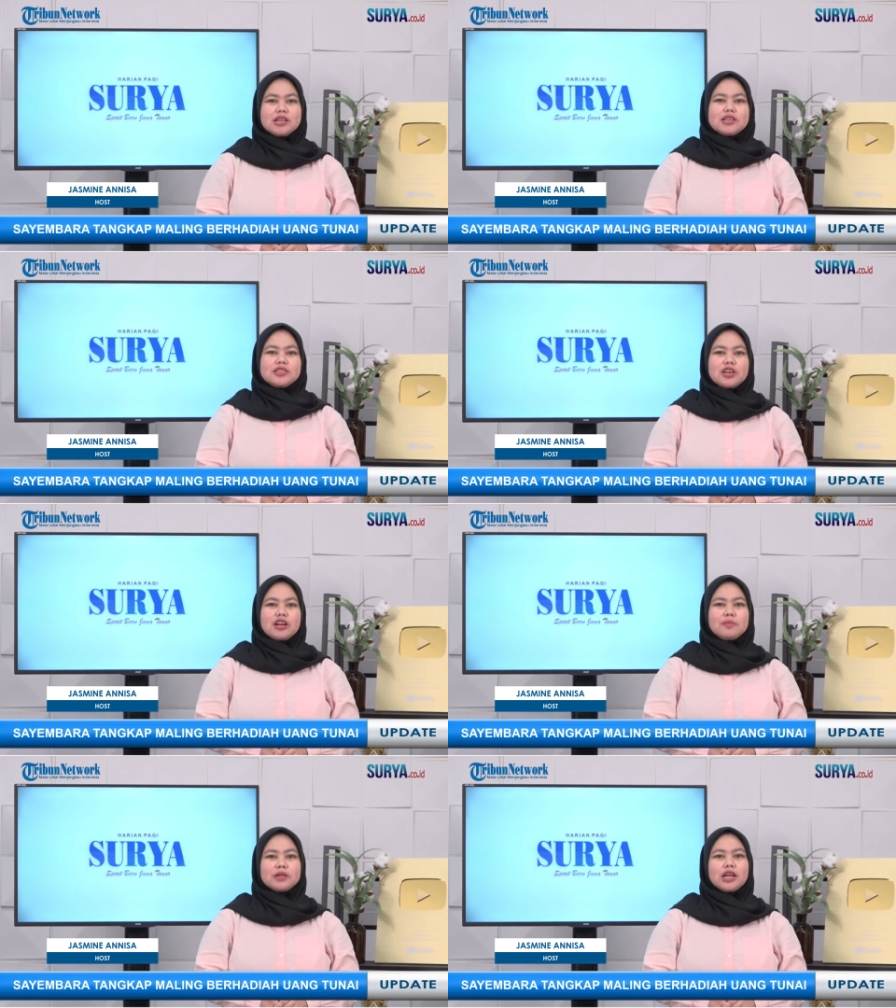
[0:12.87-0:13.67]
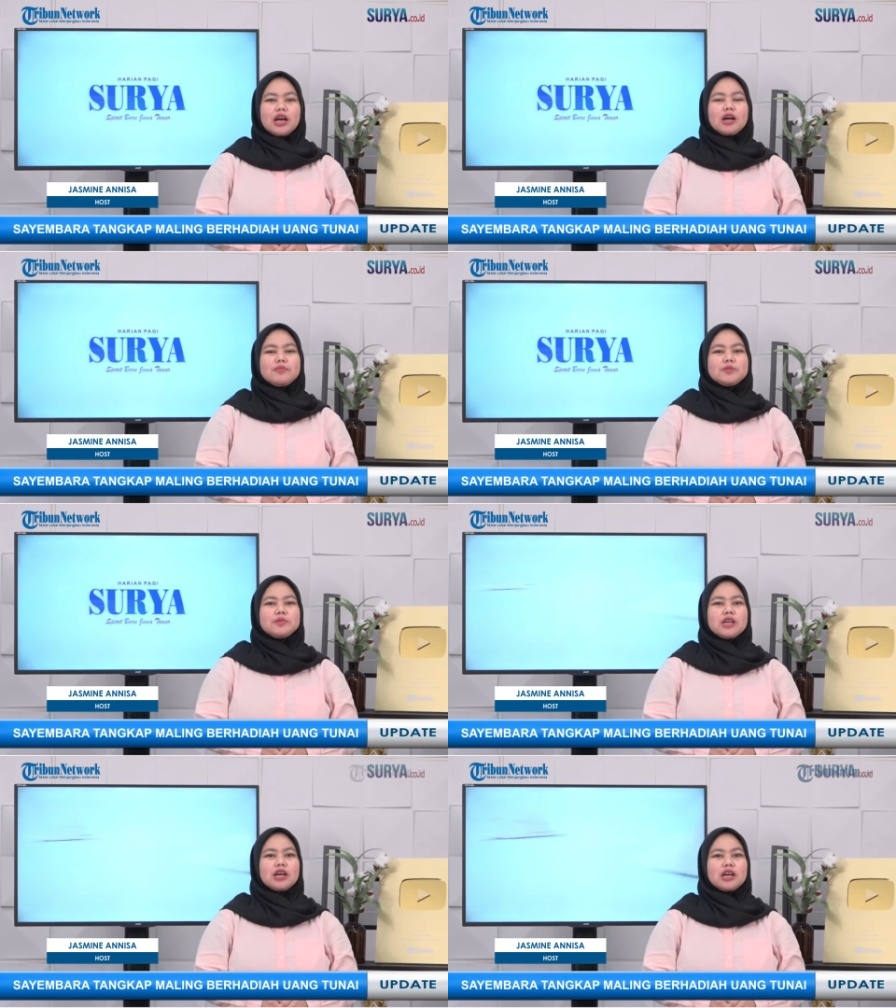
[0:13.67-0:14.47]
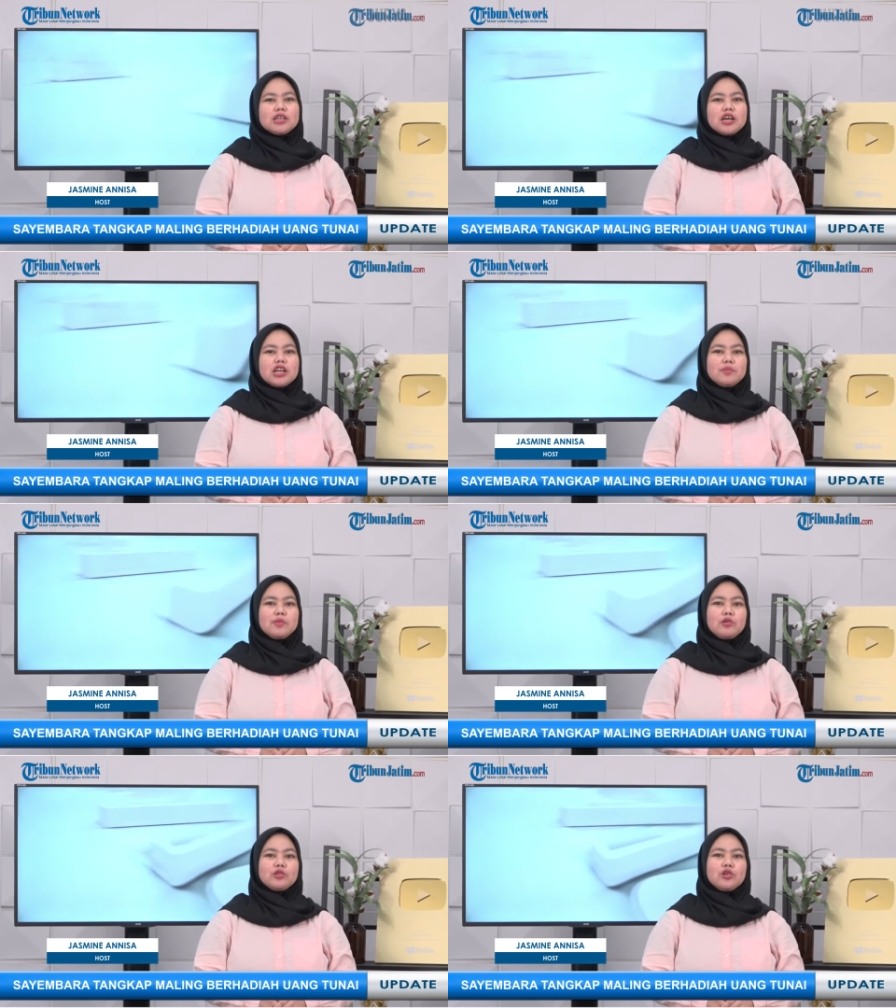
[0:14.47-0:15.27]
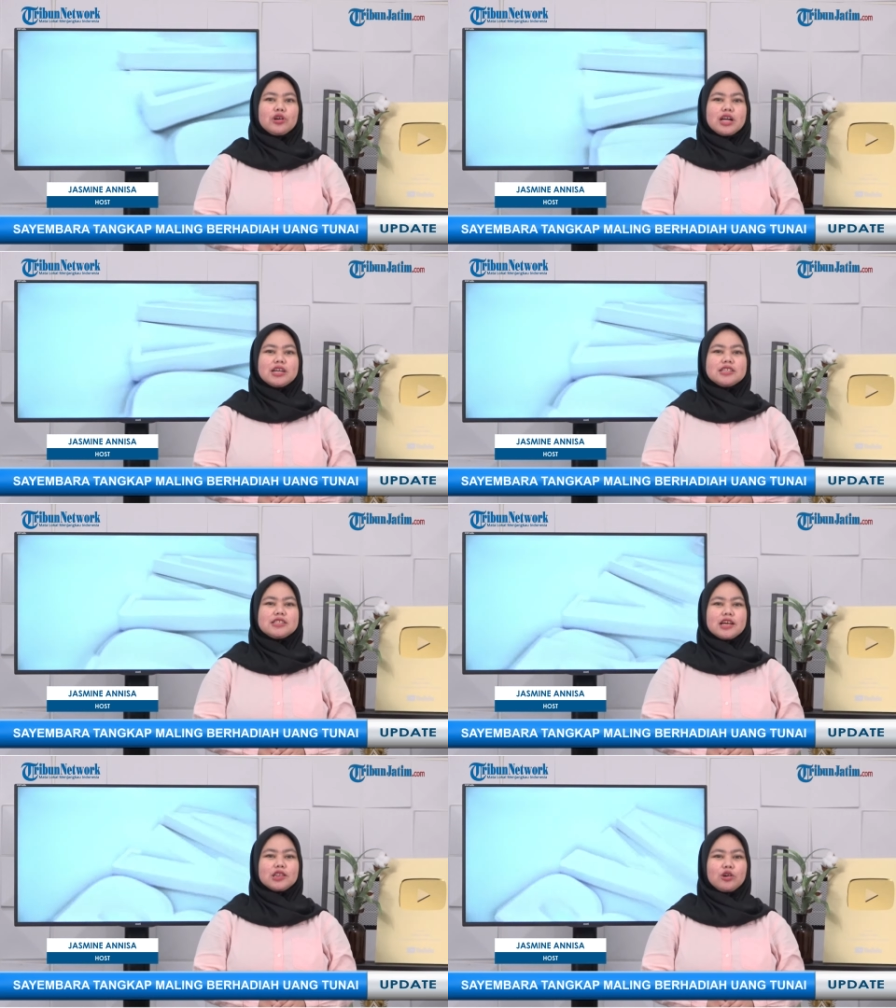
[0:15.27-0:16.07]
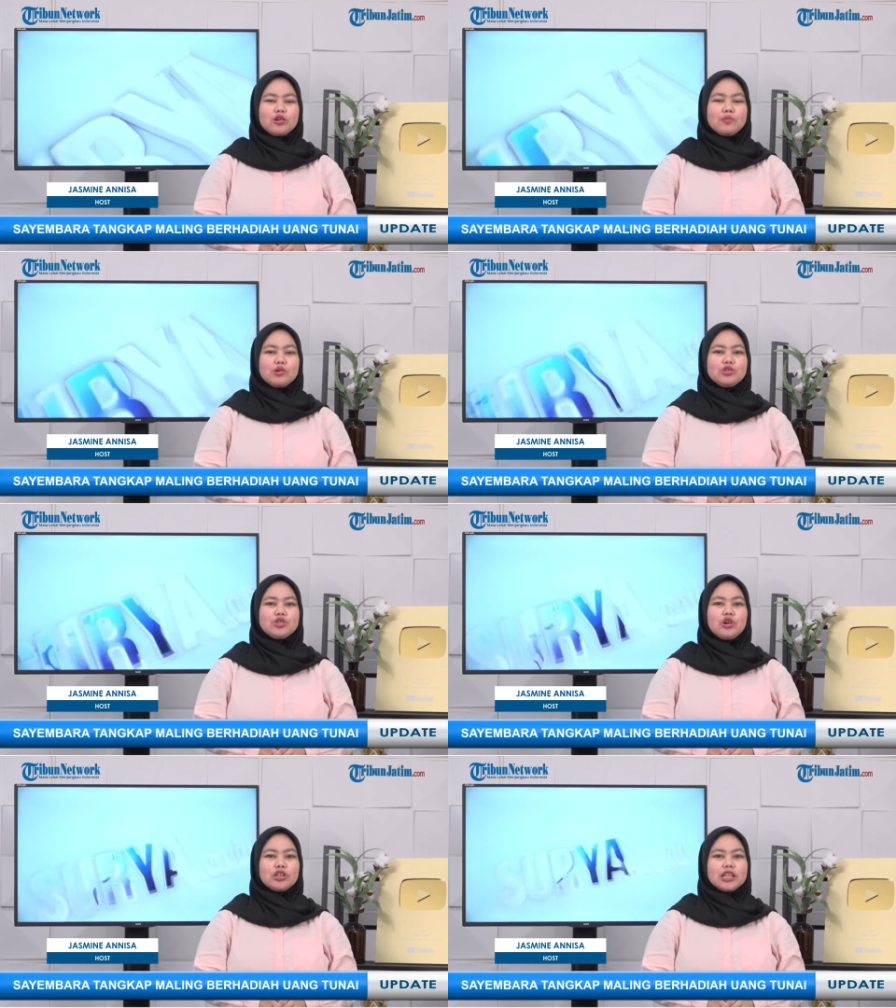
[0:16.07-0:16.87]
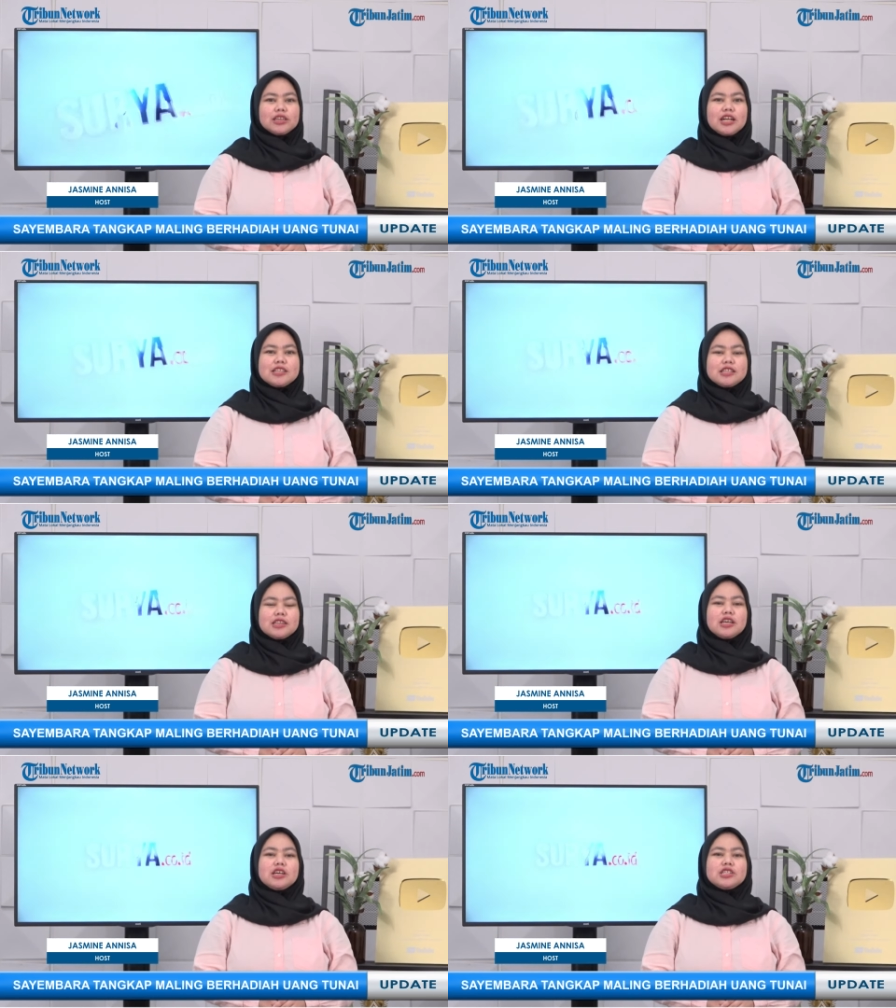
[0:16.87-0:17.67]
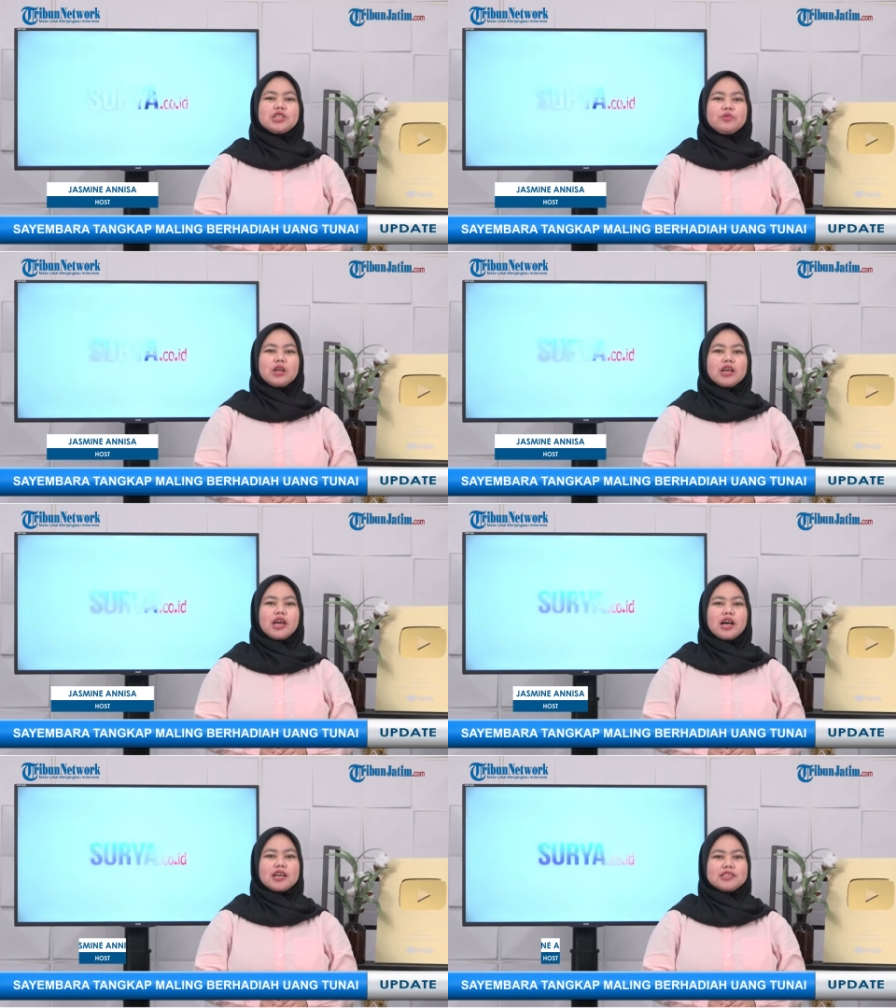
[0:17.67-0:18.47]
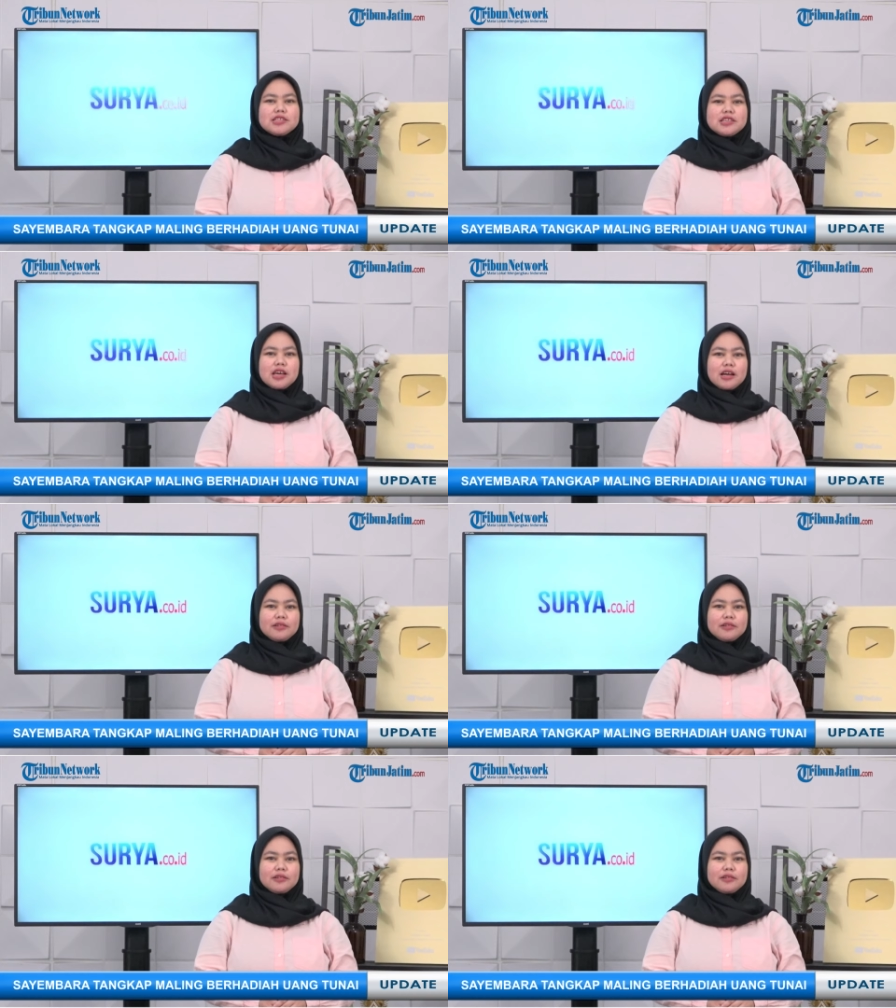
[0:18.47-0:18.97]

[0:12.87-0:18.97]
secara bertahap dipindahkan dari pemondokan di sektor menuju hotel transit di wilayah Azizia.